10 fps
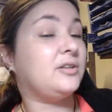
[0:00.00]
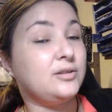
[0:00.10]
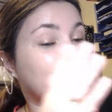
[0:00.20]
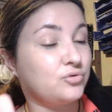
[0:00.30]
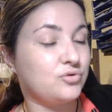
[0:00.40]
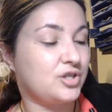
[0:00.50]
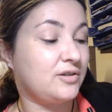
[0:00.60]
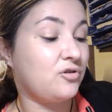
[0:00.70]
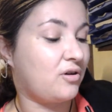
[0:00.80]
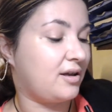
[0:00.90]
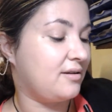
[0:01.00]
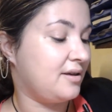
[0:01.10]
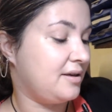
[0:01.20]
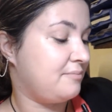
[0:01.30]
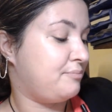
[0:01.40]
il y en a d'autres que j'adore, hein,
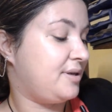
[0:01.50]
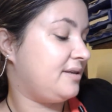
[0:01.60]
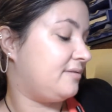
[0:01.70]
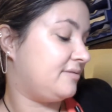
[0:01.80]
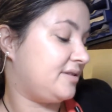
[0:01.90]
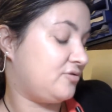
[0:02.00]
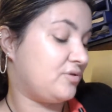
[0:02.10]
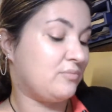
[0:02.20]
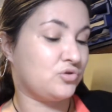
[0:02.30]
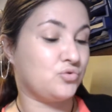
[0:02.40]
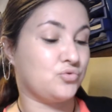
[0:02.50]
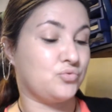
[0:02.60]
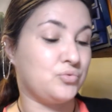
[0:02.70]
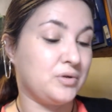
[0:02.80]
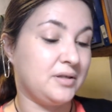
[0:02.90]
mais euh, je suis là mon
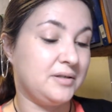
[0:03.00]
chouchou.